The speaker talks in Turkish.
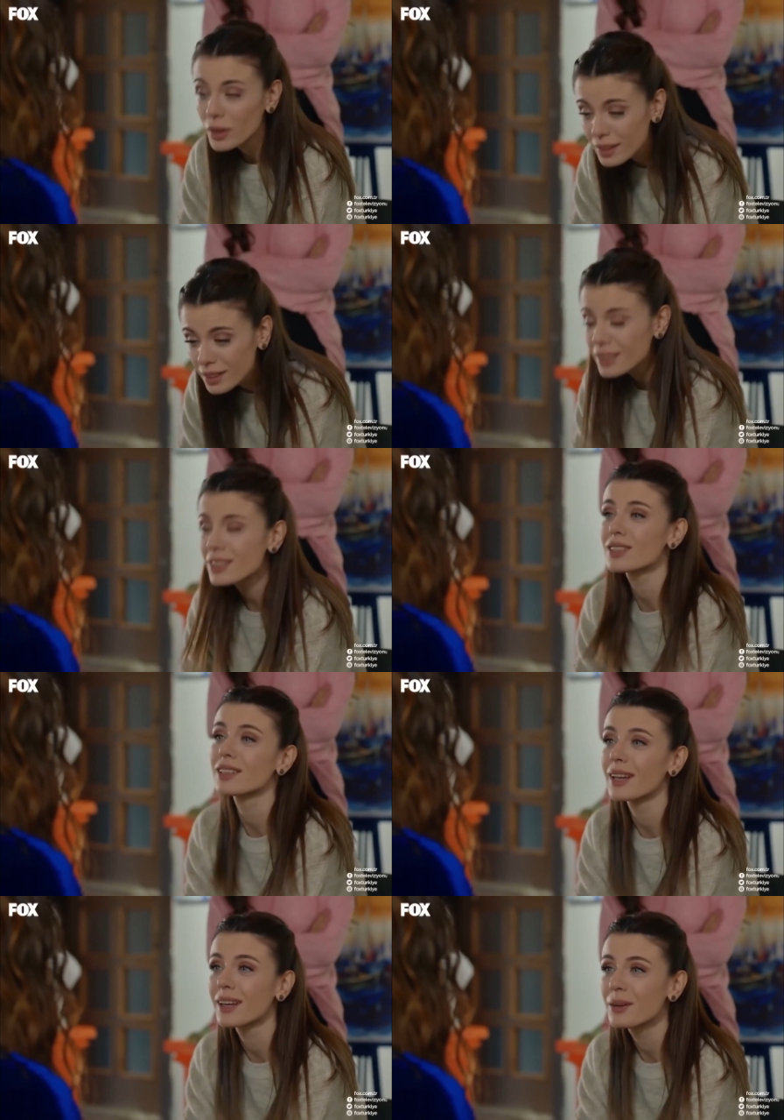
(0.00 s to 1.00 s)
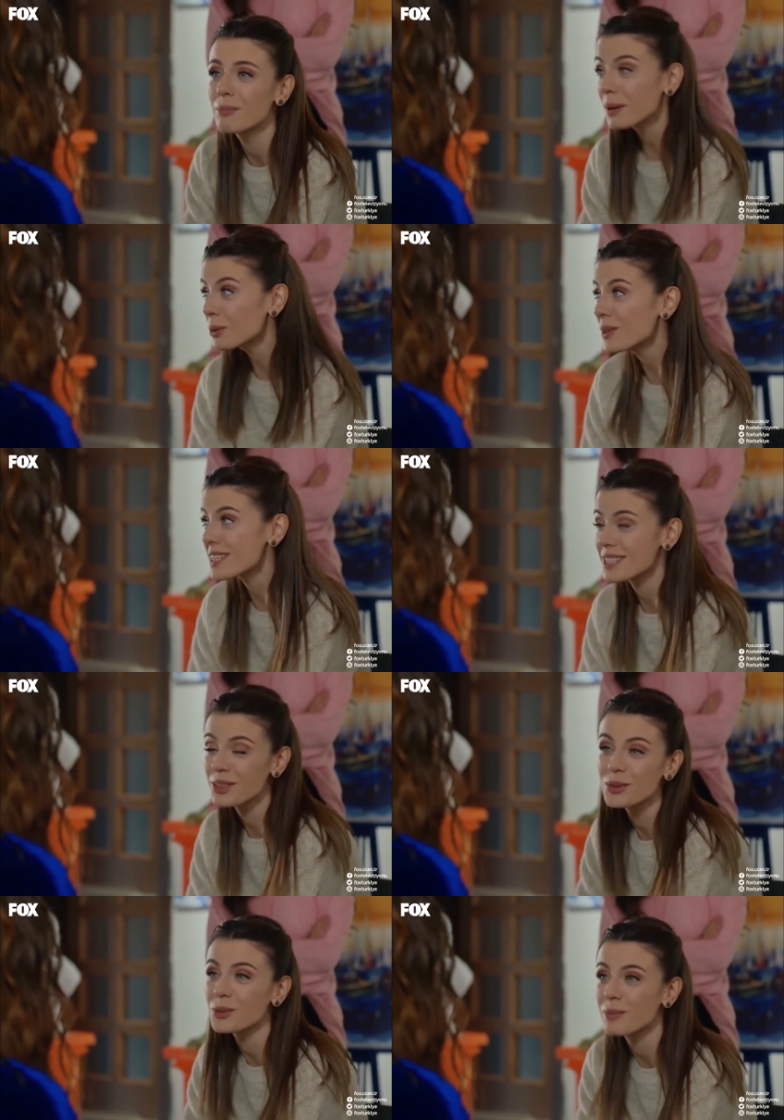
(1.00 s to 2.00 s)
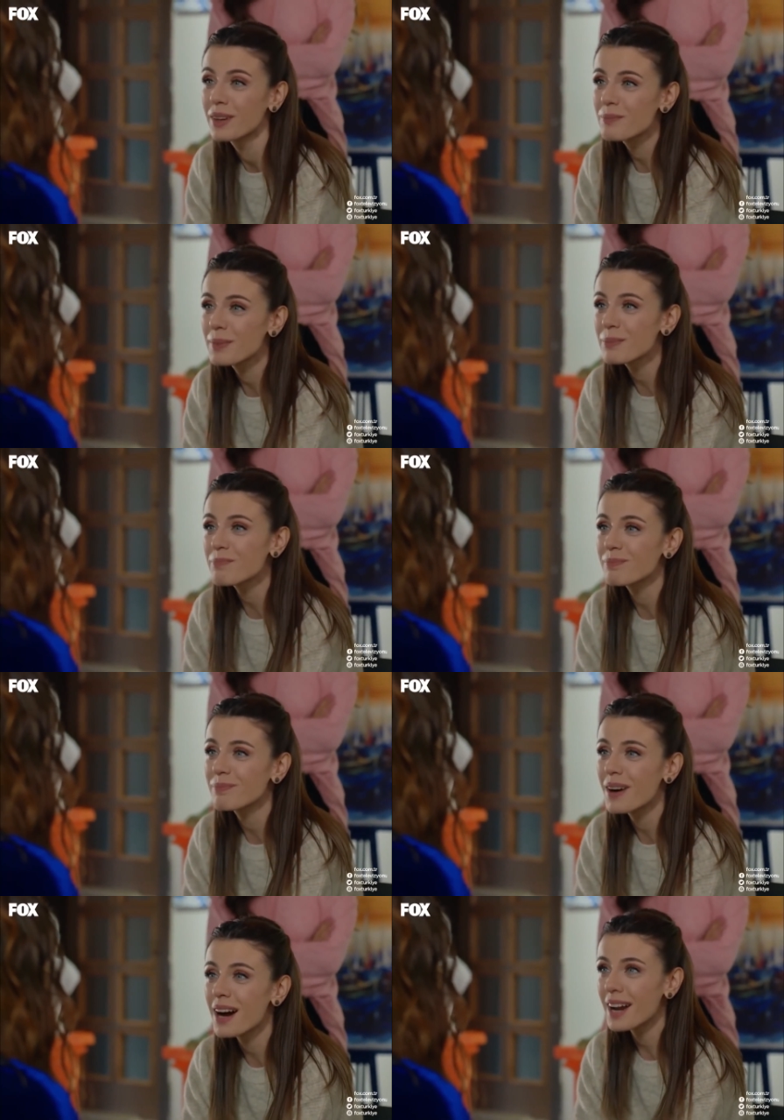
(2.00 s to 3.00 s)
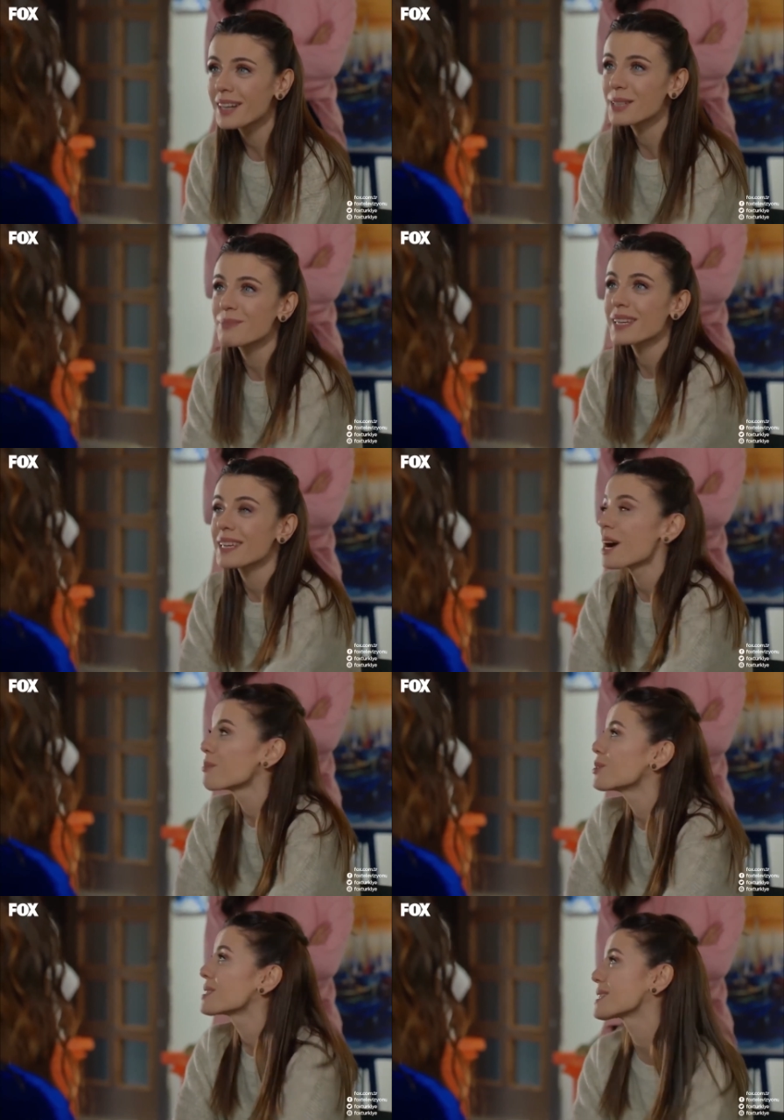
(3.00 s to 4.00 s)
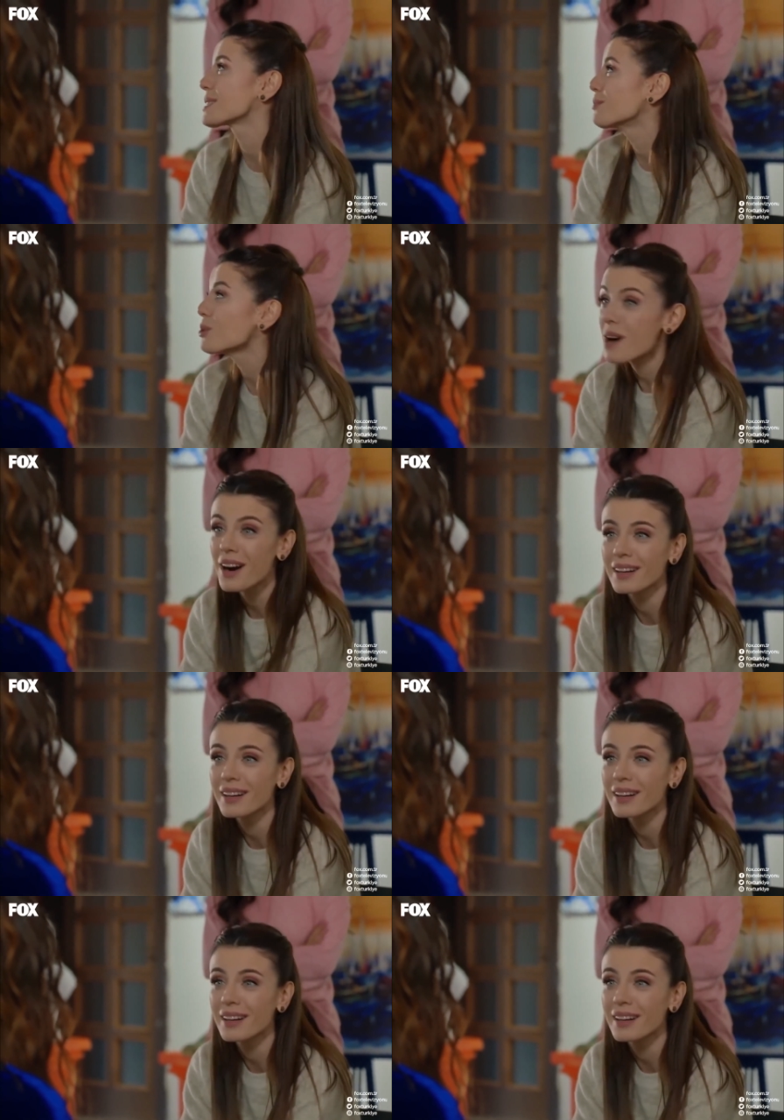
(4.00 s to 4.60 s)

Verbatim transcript: Öyle değil işte. Ben öyle sanıyordum. Benim hayallerimdeki yer burası, bu